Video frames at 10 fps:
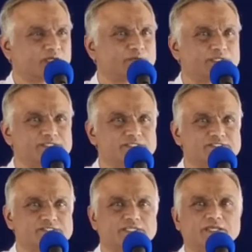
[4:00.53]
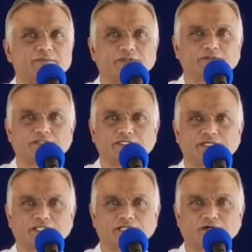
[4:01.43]
ఎవరు ఈ సినాయి పర్వతం
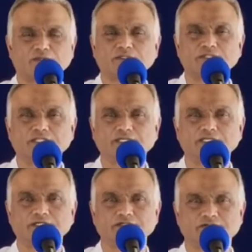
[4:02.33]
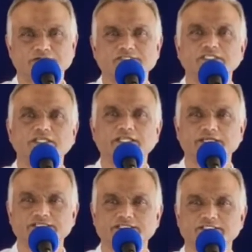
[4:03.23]
దగ్గరికి రావద్దండి వస్తే
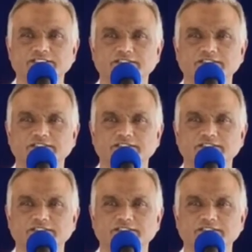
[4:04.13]
డాష్